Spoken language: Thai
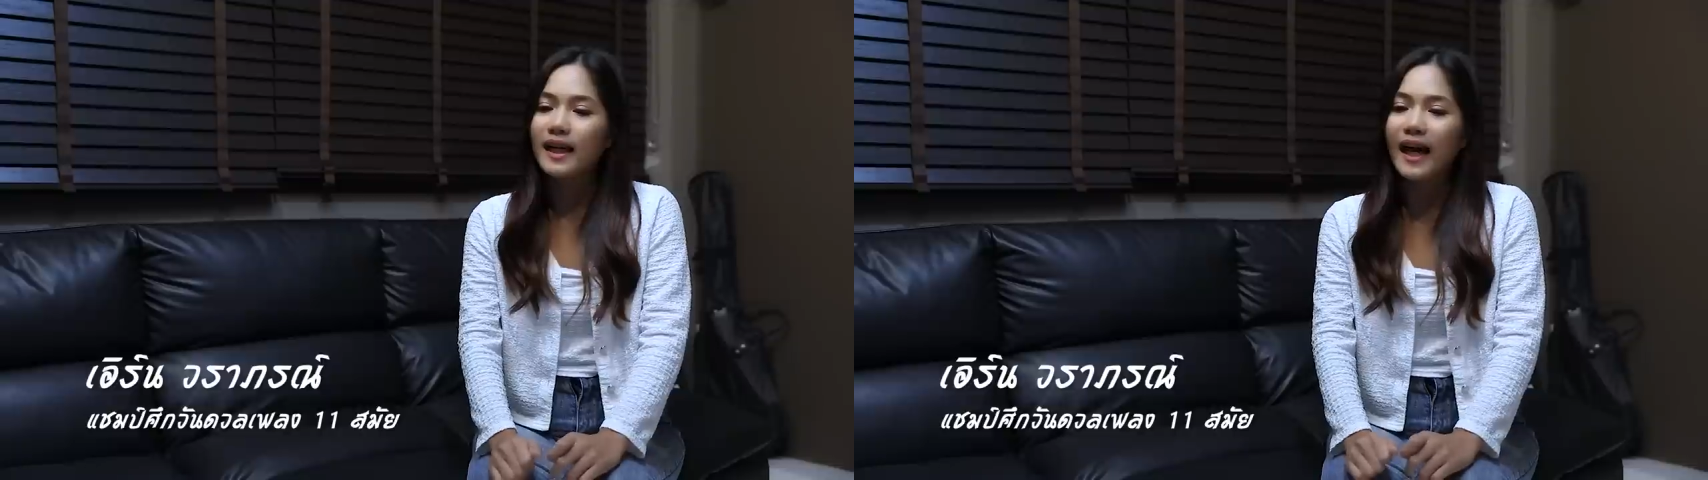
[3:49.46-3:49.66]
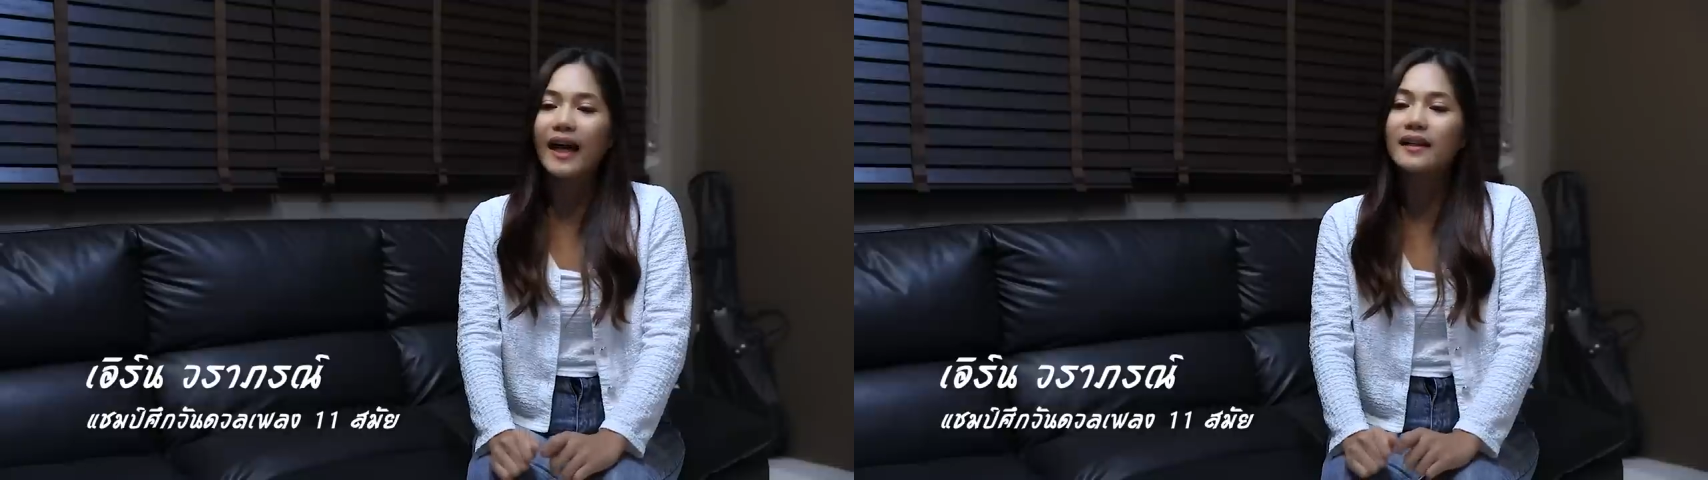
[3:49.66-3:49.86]

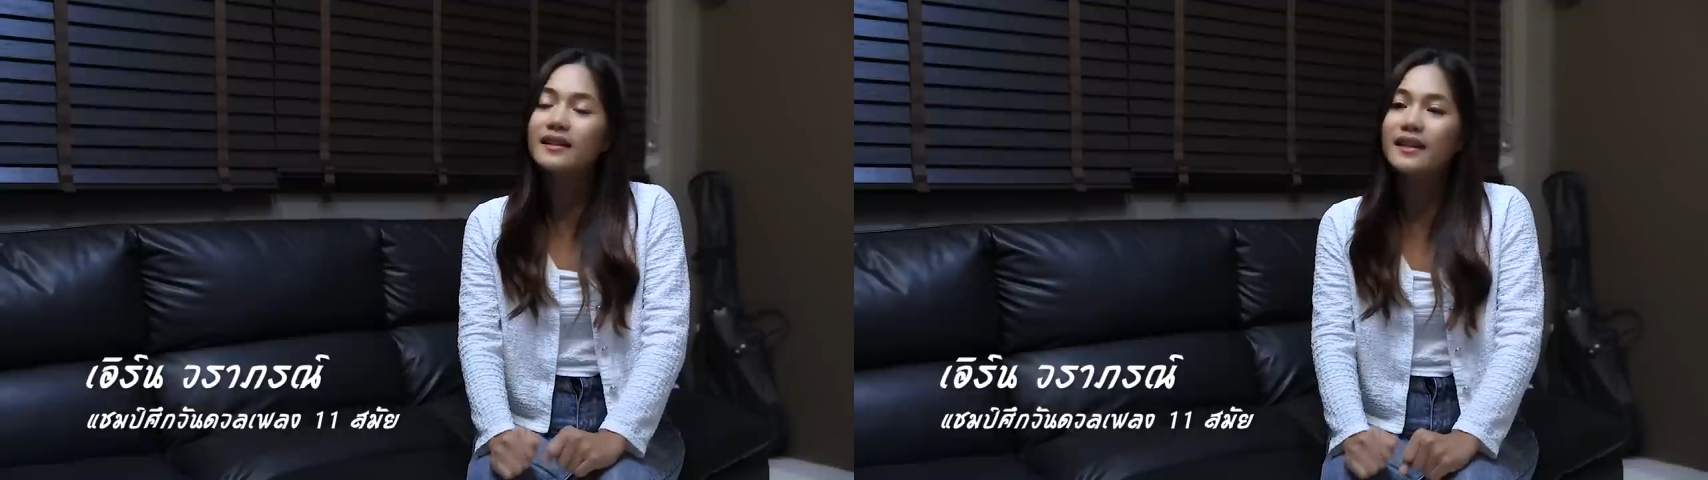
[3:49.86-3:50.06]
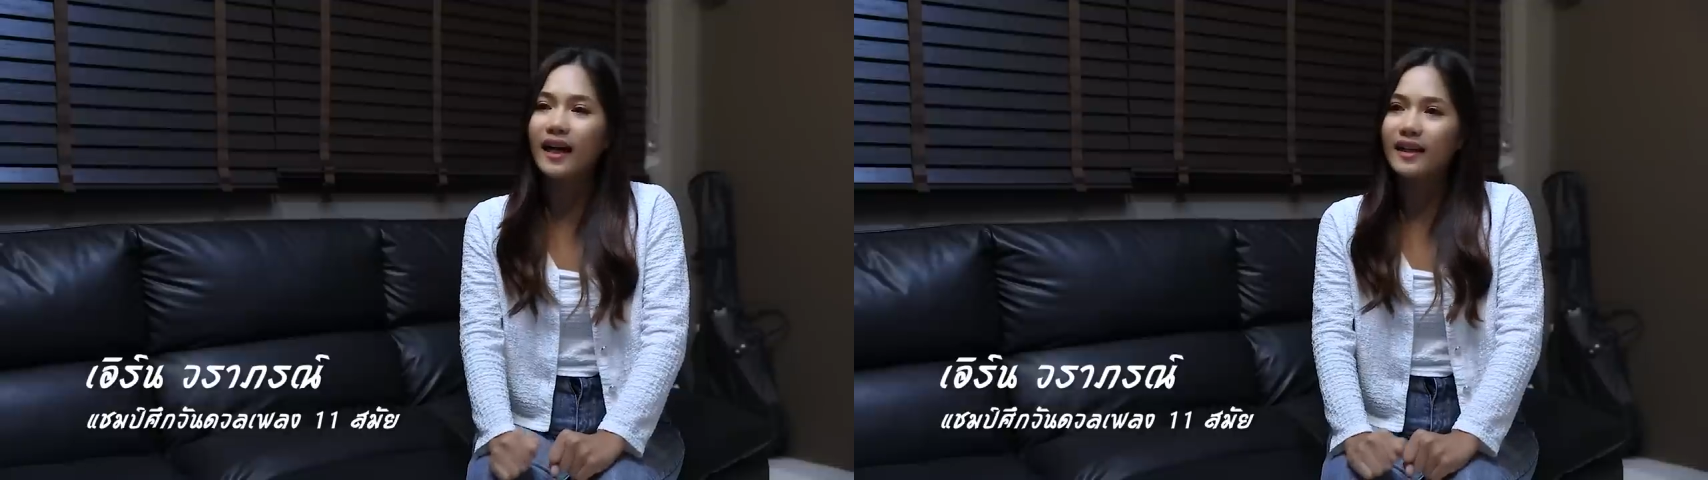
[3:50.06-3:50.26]
ครั้งห
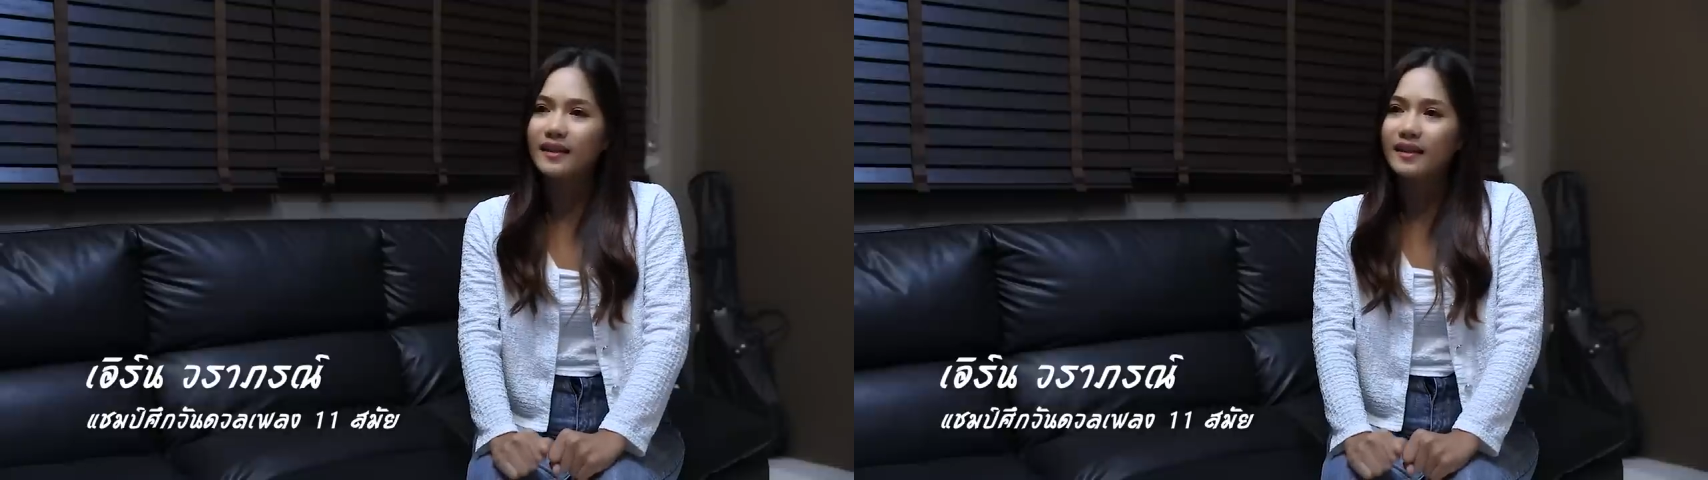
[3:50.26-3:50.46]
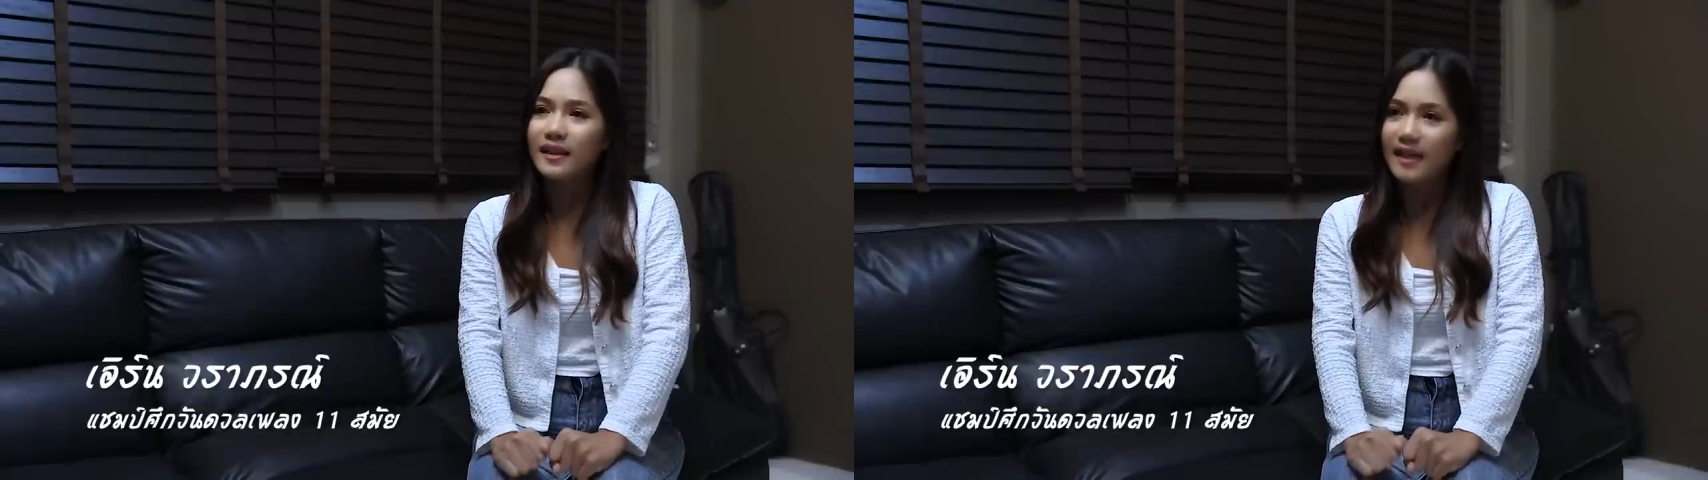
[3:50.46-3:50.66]
นึ่งอ่ะ
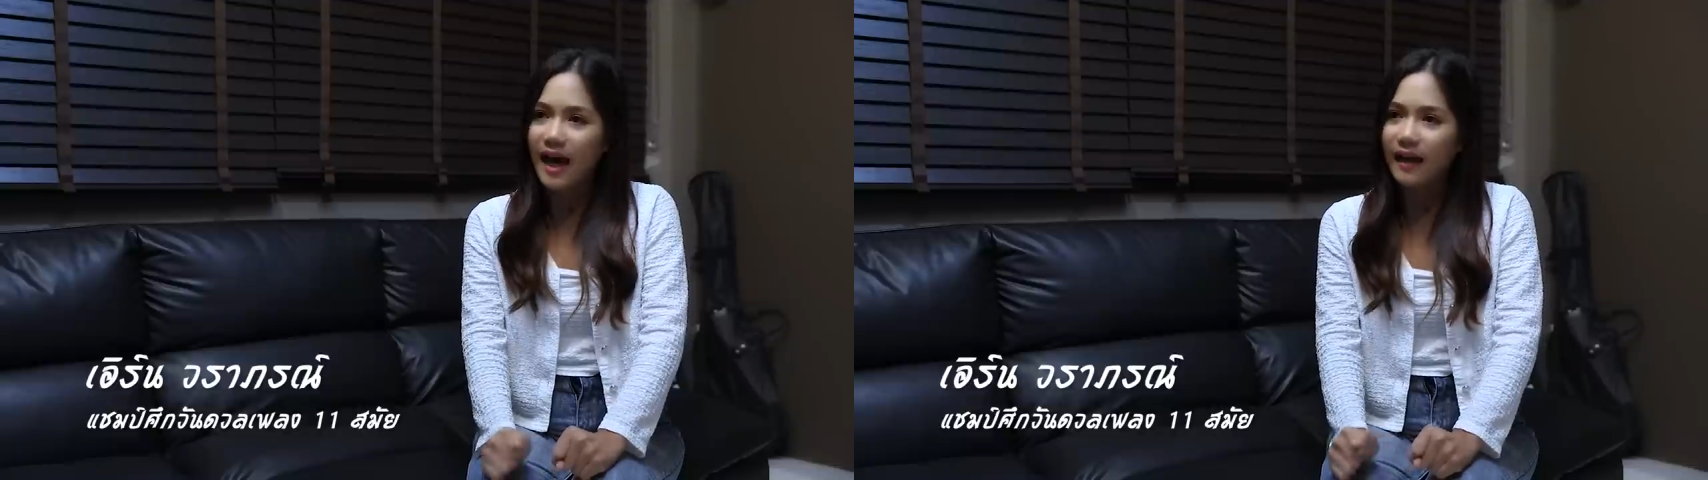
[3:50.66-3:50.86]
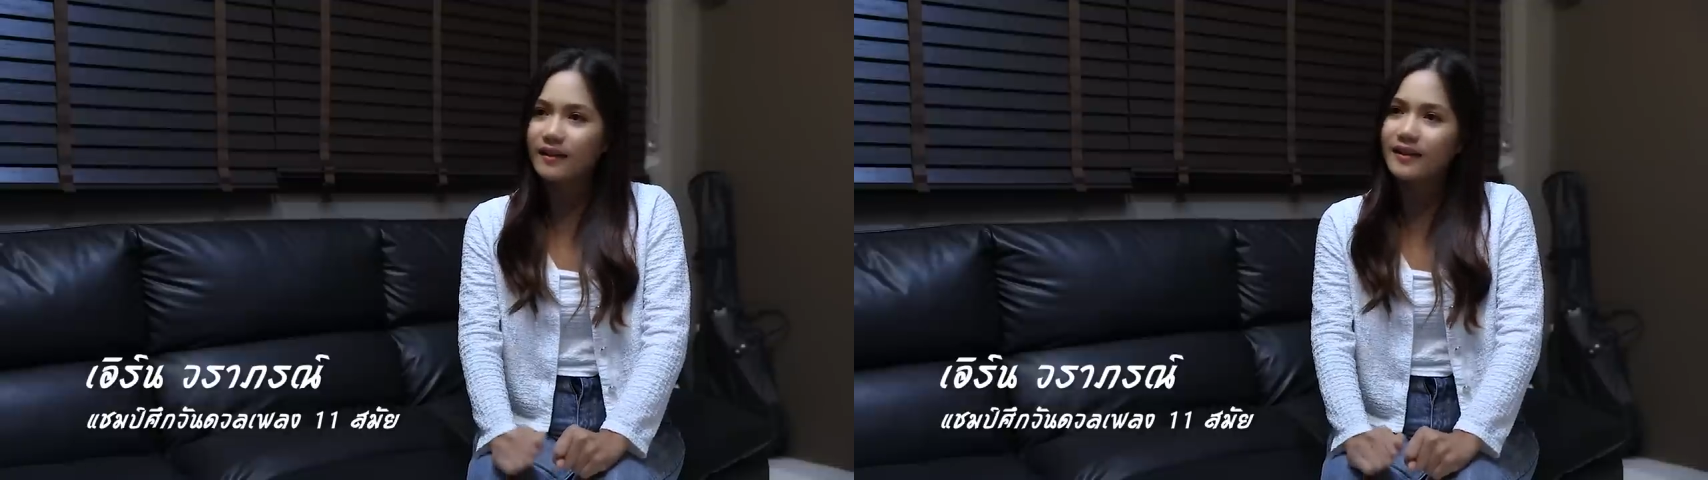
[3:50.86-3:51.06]
อยาก